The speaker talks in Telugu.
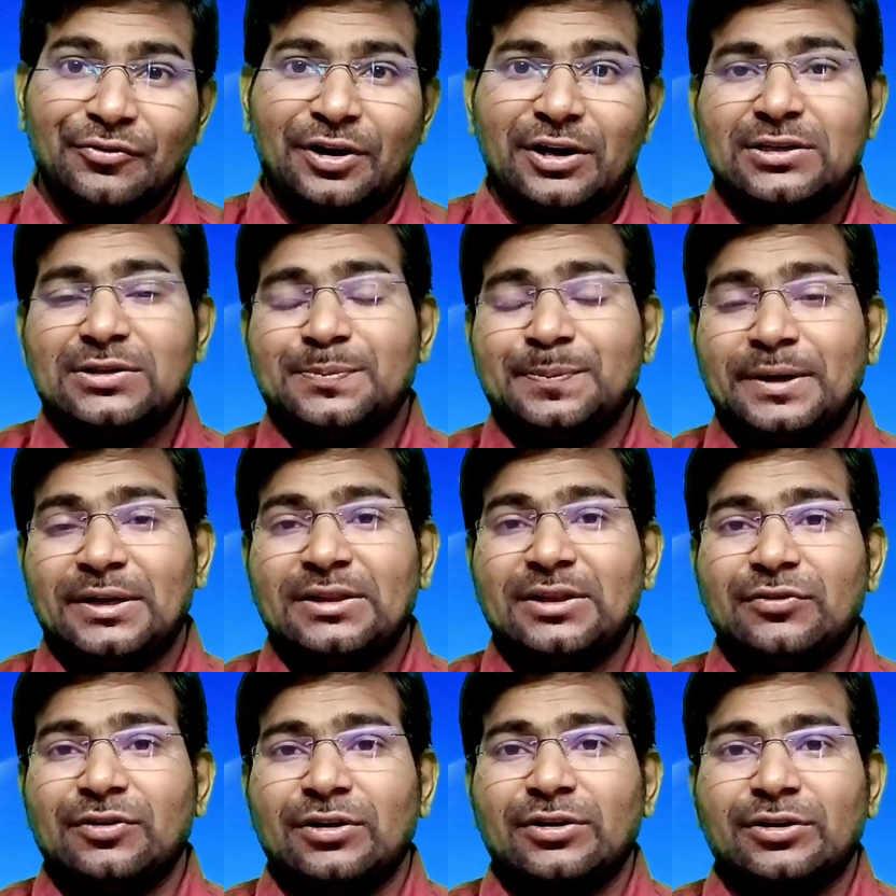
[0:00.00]
ఫ్రెండ్స్
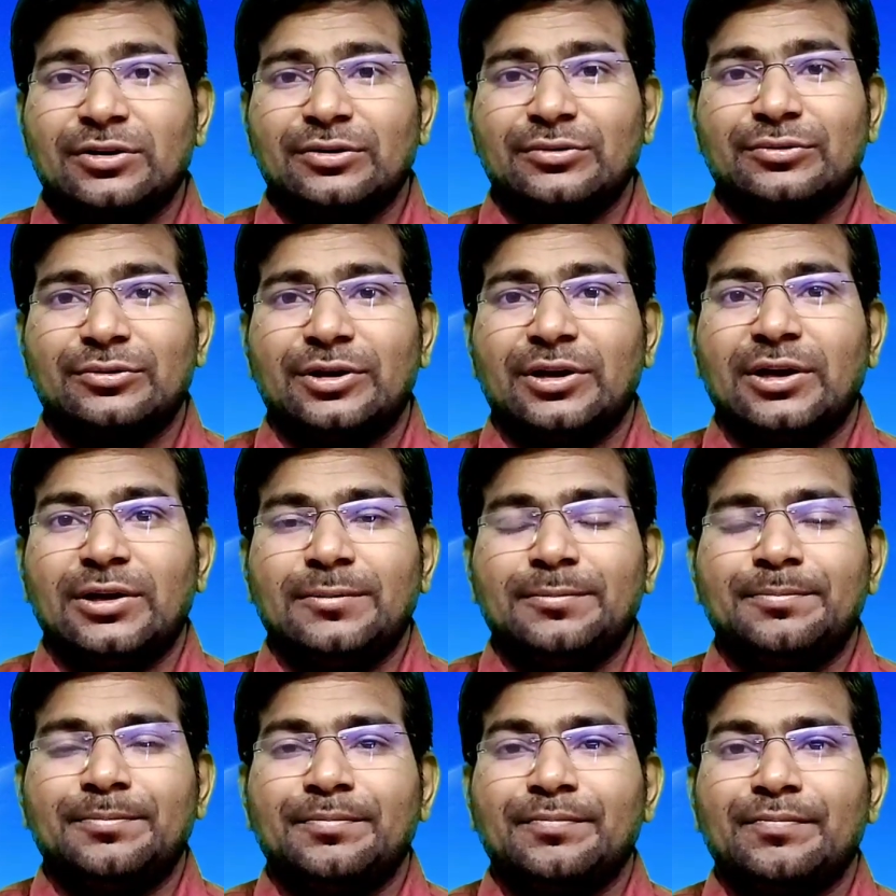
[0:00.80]
ప్రతి ఒక్కరు కూడా
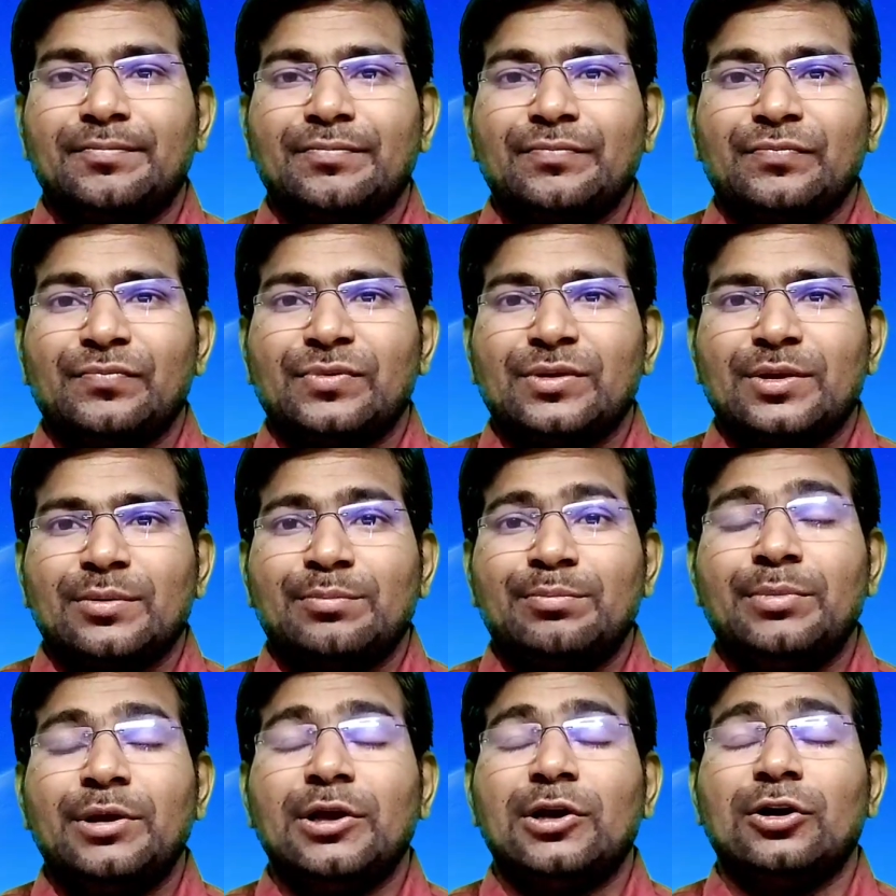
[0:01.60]

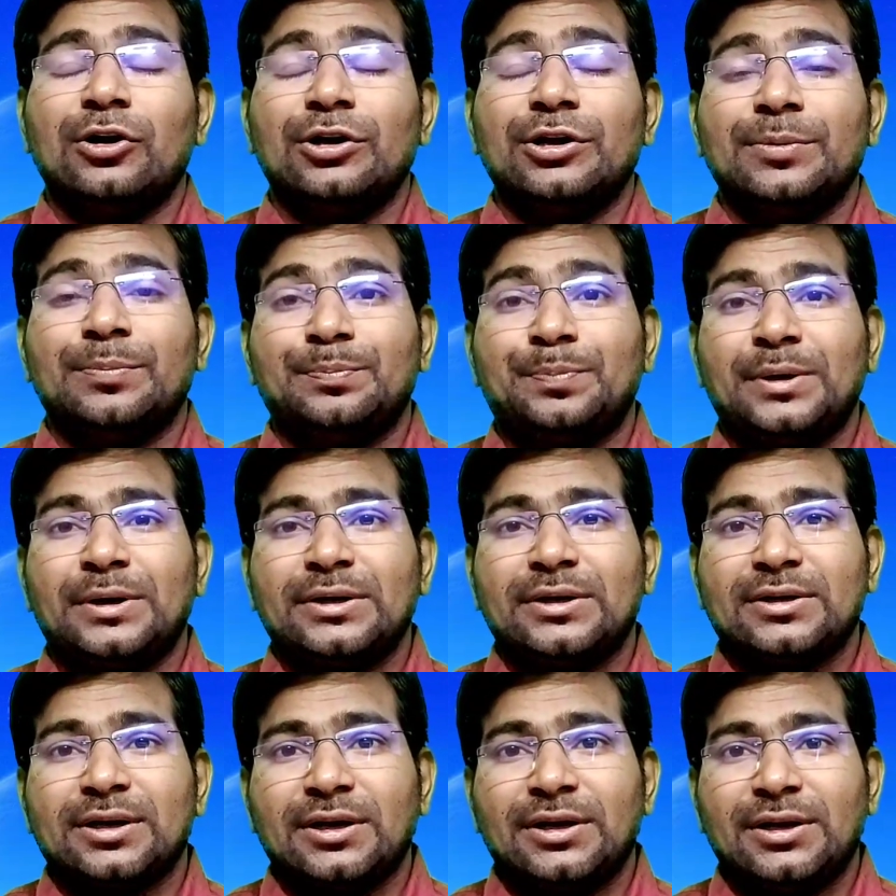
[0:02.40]
మీలో
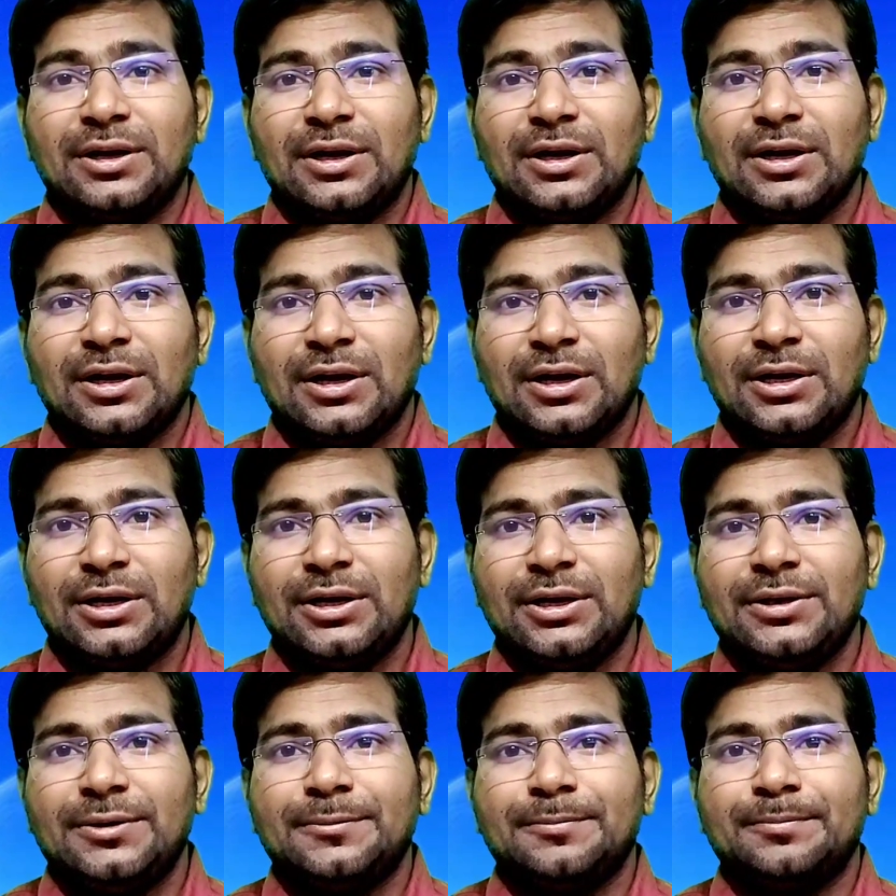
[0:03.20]
ఇప్పటికైనా
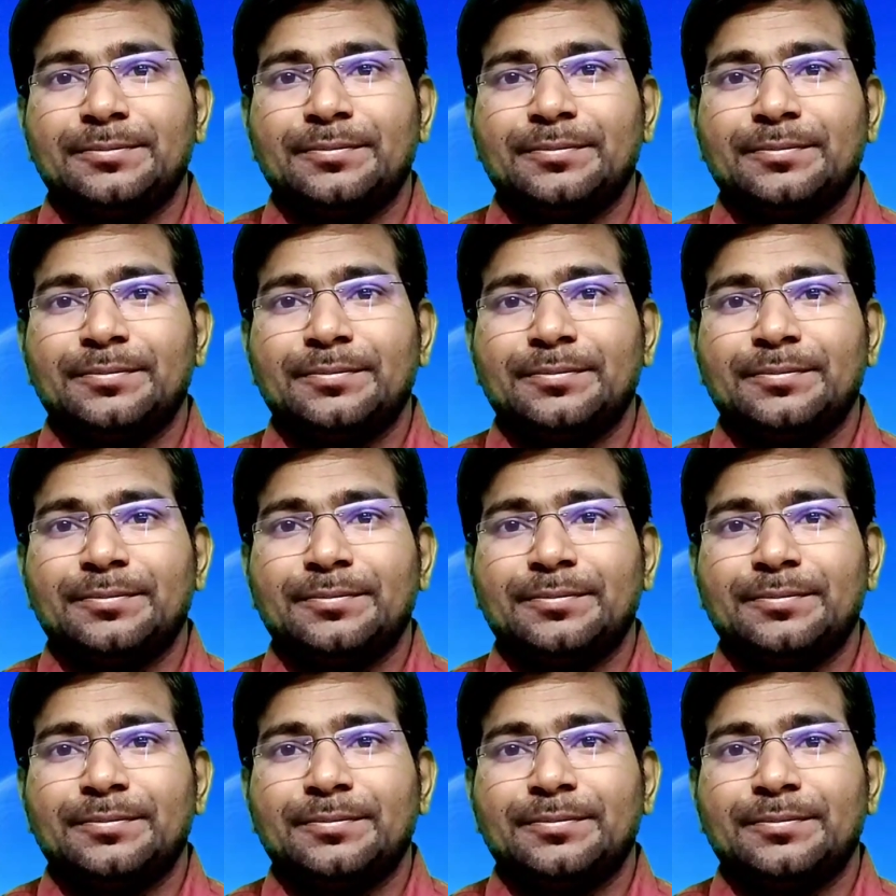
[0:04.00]
కానీ